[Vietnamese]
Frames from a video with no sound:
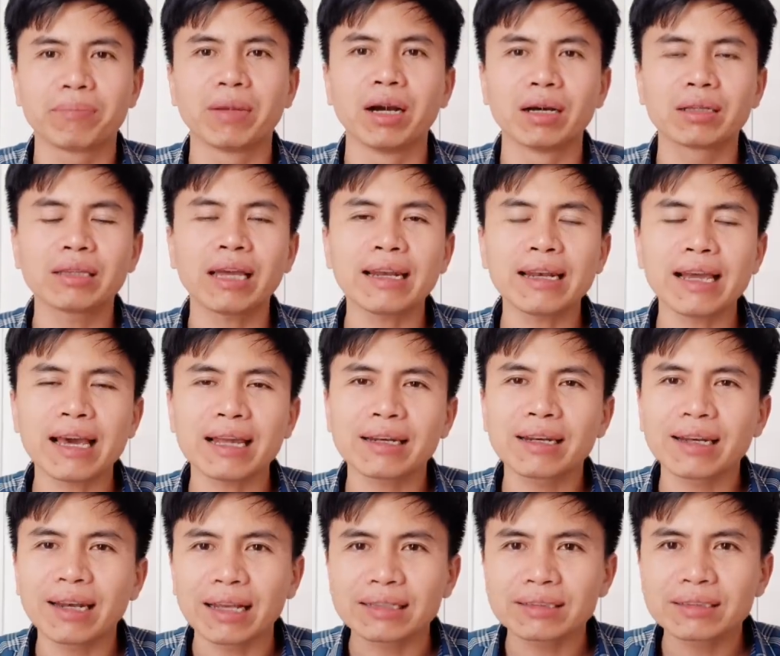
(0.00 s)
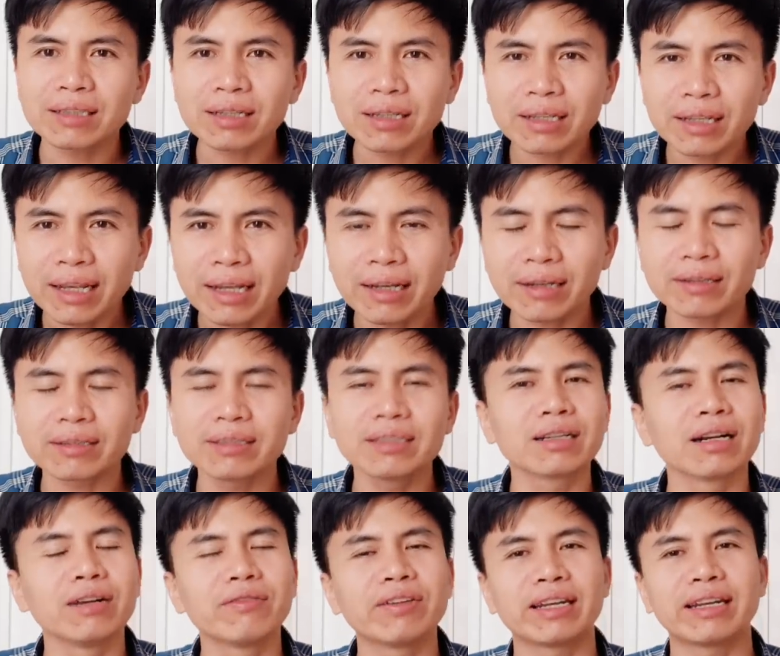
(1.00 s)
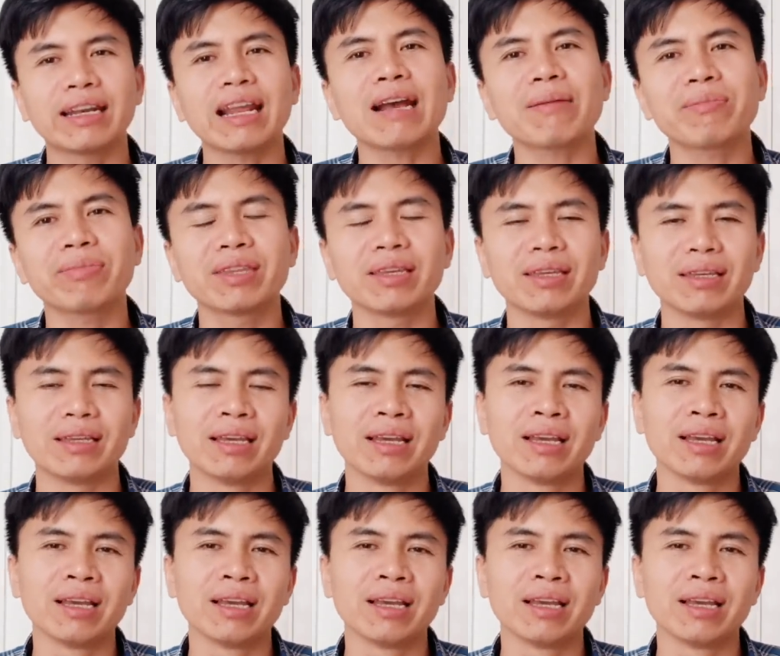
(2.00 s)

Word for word: ở Thái Lan là rất ít nhưng ở Việt Nam thì